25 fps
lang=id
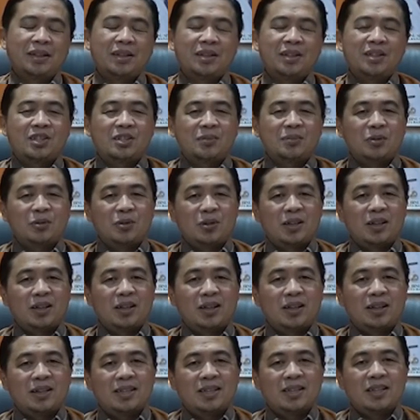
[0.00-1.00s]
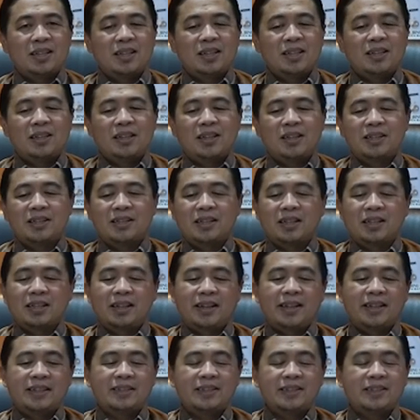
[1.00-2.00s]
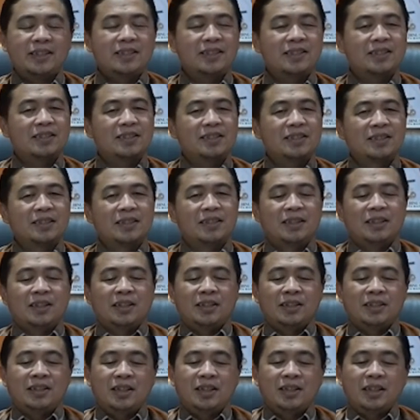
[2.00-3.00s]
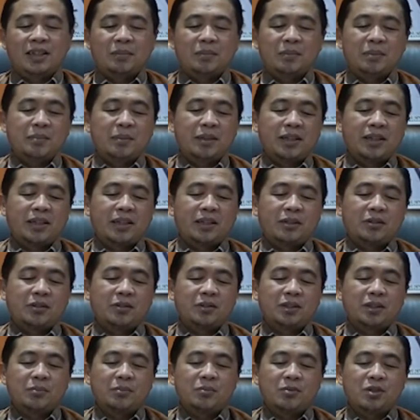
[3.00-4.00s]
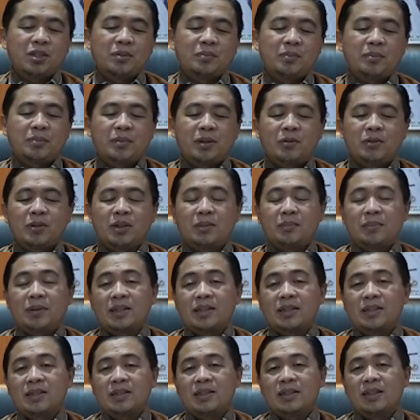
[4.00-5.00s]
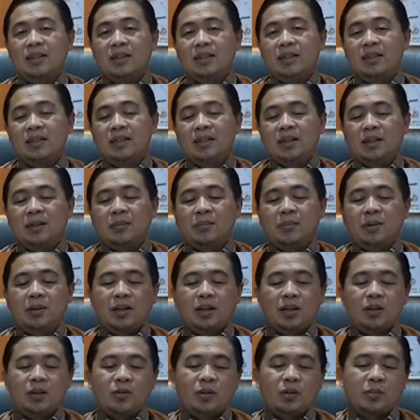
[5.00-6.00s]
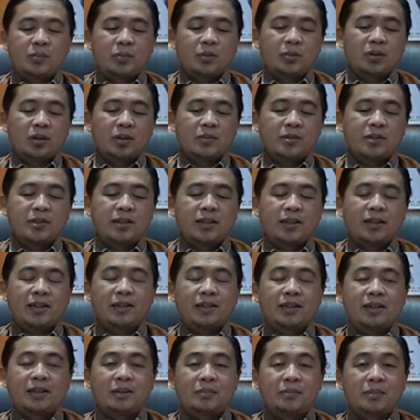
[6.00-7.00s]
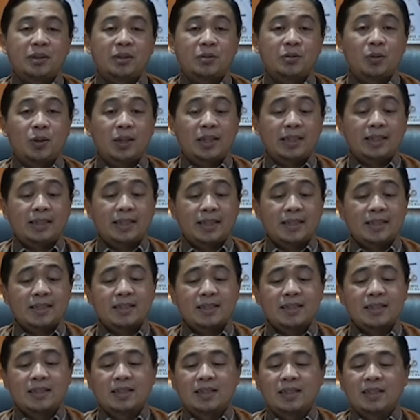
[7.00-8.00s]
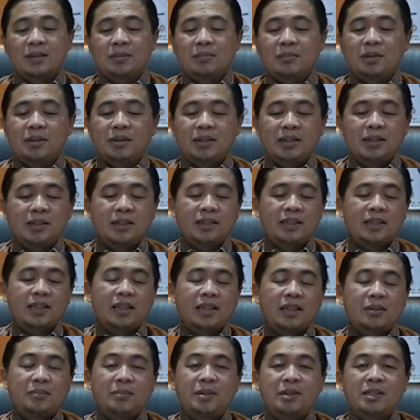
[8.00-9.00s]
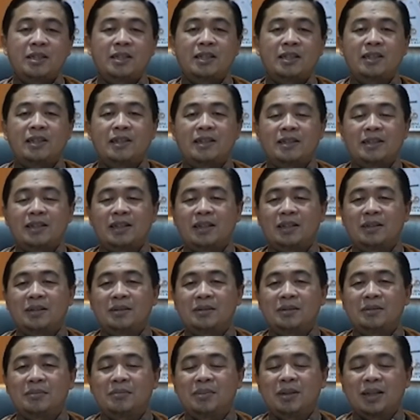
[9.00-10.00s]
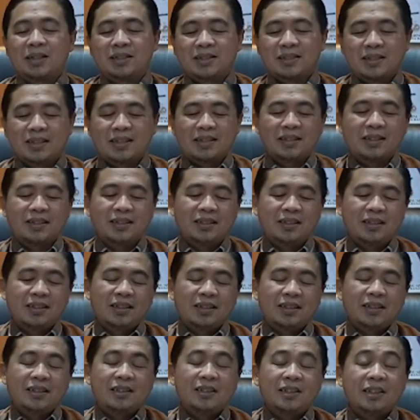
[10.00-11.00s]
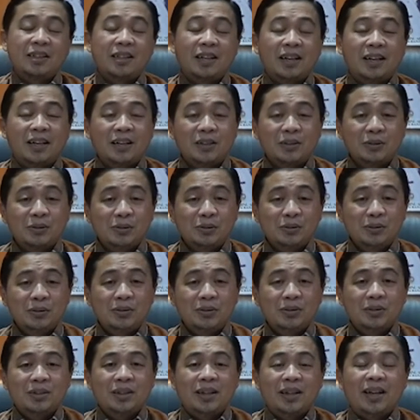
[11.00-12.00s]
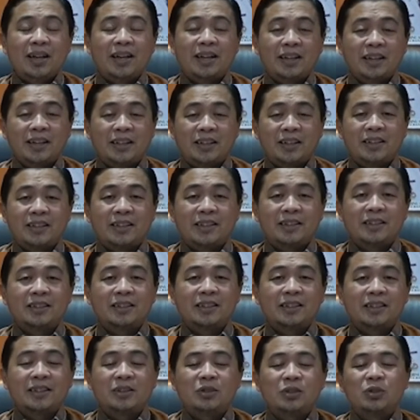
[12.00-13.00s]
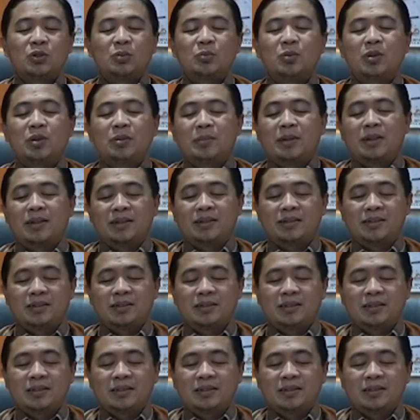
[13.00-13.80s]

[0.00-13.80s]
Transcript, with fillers: Semoga senantiasa eksis dalam memberikan kontribusi pembangunan bangsa melalui program siaran yang berkualitas, mendidik dan mencerdaskan bangsa. Dirgahayu RRI ke-75.